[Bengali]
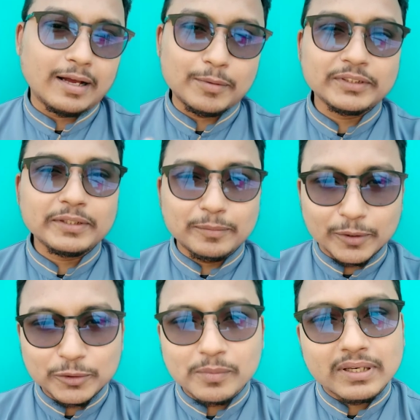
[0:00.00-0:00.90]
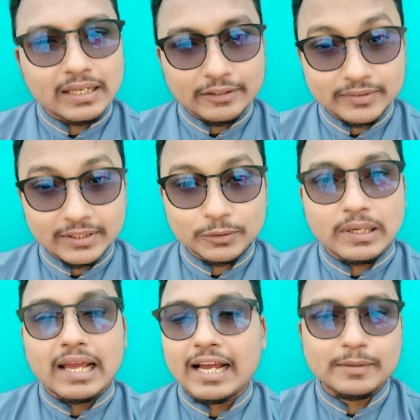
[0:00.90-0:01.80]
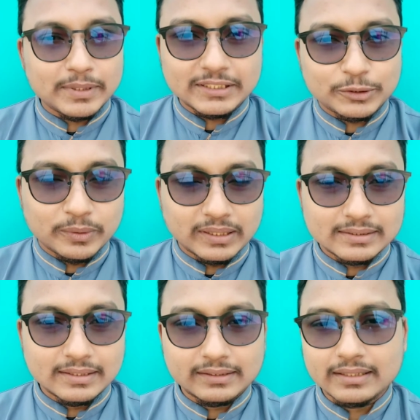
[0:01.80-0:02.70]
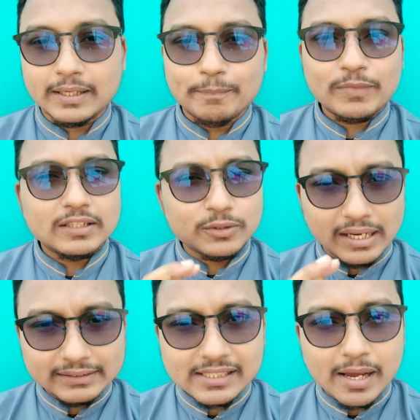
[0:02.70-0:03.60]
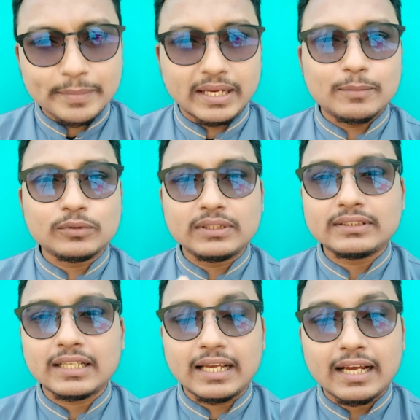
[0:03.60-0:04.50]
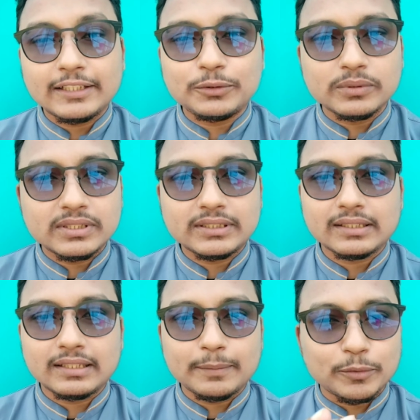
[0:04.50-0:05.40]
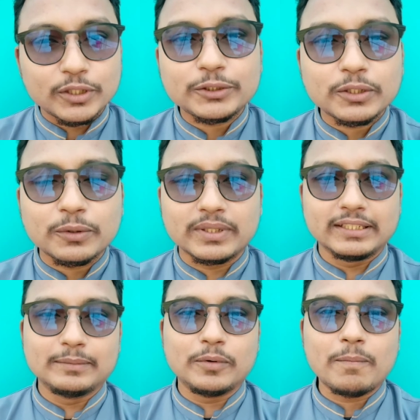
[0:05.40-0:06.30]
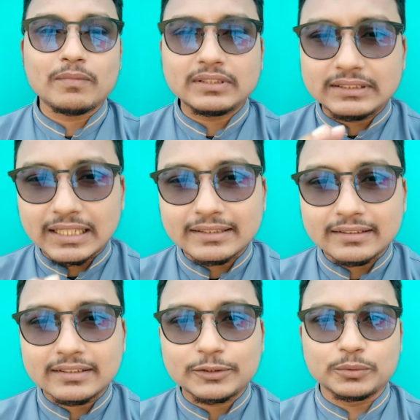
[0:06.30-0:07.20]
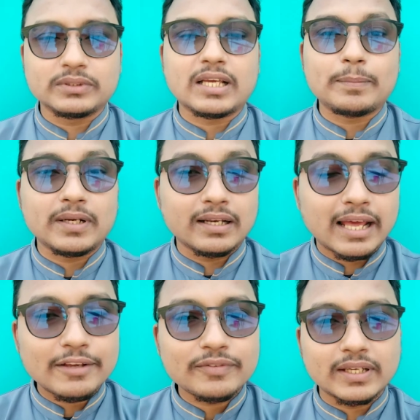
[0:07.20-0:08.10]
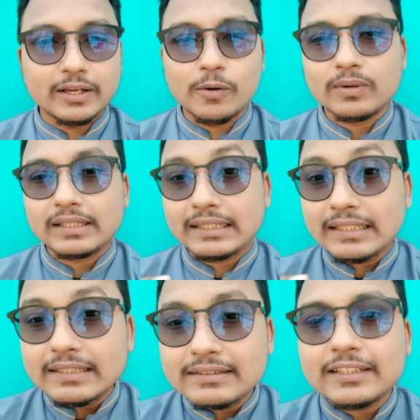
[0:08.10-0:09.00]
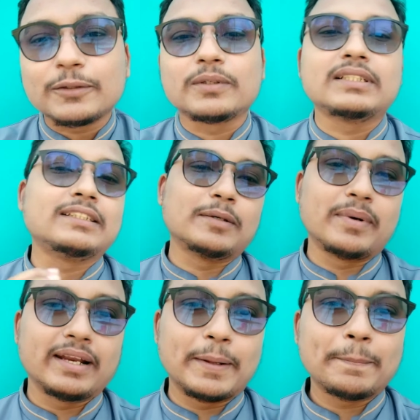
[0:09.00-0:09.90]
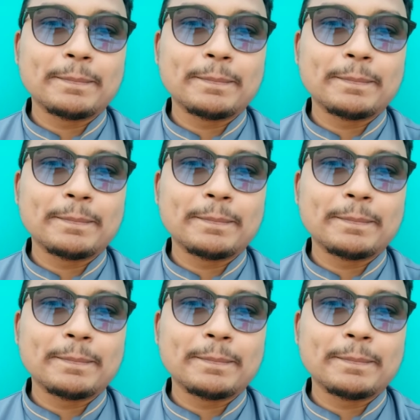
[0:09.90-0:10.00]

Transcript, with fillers: আমাদের বর্তমান লাইফ কিন্তু এআই বেসড হয়ে গেছে তাই না সো আজকে আমি এমন তিনটা এআই টুলসের সাথে পরিচয় করিয়ে দিব যেই তিনটা টুলস আপনার লাইফকে অনেক ইজি করে দিতে পারে